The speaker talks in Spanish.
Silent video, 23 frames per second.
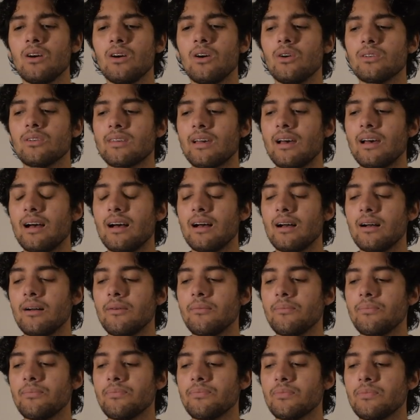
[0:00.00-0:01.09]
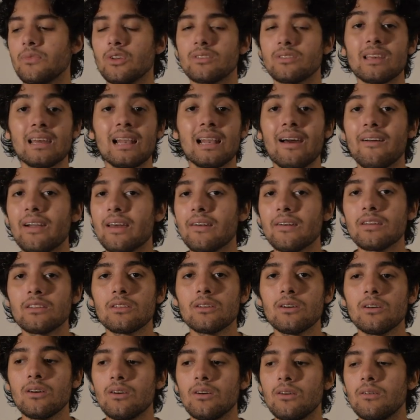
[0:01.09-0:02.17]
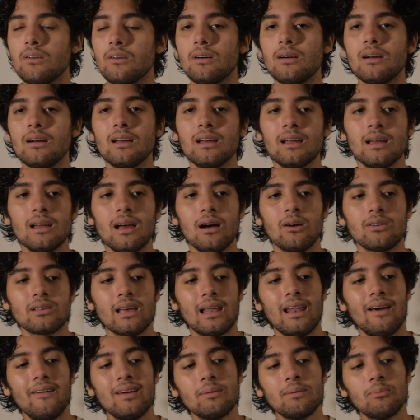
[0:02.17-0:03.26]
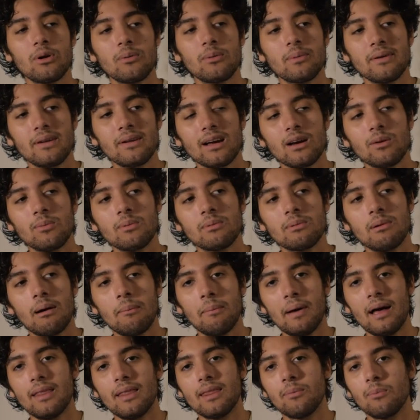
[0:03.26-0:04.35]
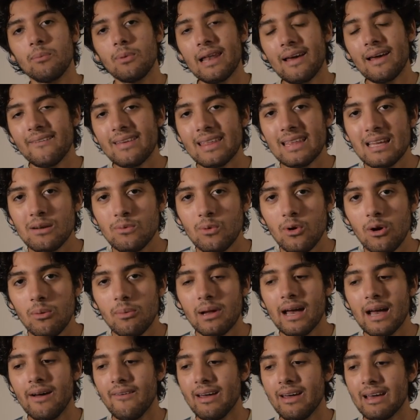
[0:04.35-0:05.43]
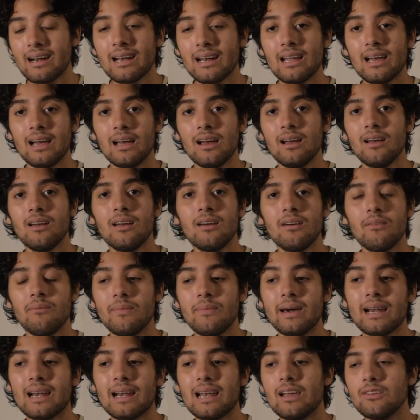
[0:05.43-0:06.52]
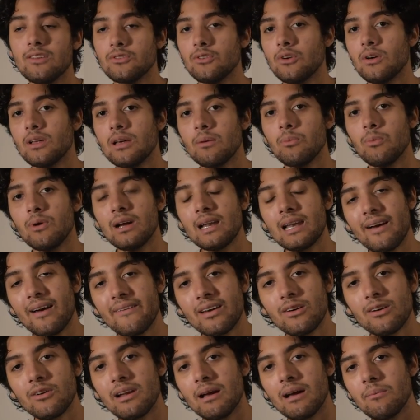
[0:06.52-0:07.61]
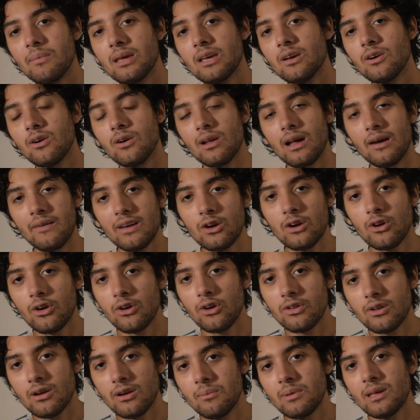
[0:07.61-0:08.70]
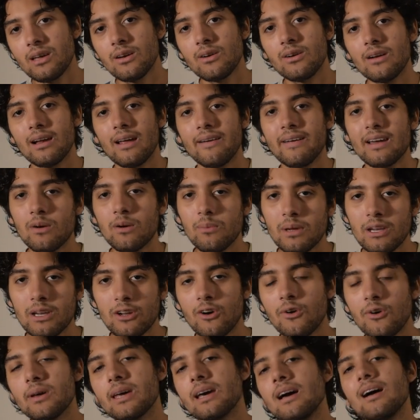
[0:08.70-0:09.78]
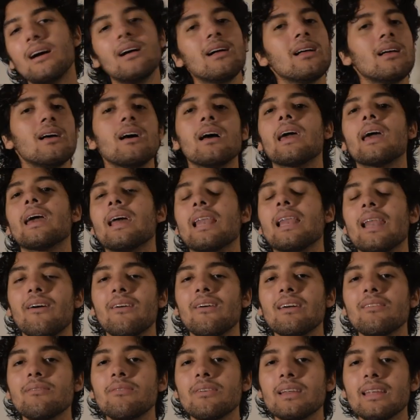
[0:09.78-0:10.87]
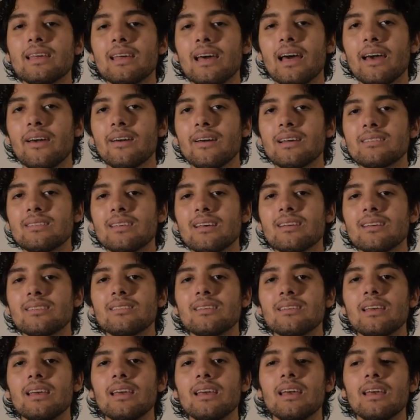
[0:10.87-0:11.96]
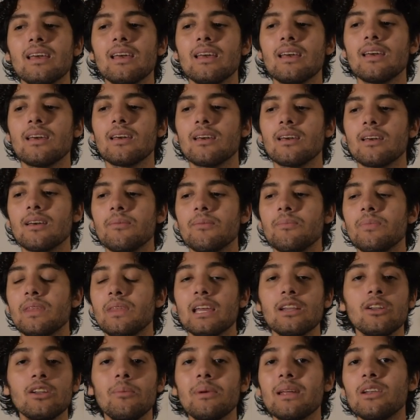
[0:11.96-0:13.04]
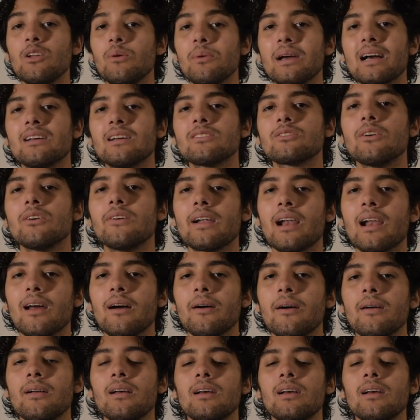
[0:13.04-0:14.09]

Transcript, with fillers: O sea, no sé, la habré visto, o sea, la vi por primera vez con mis papás, después la vi de nuevo para verla, verla yo, después la vi con amigos, la vi con otro amigo, la vi con mi novia. Eh, la vi infinidad de veces y, no, me, canso de verla.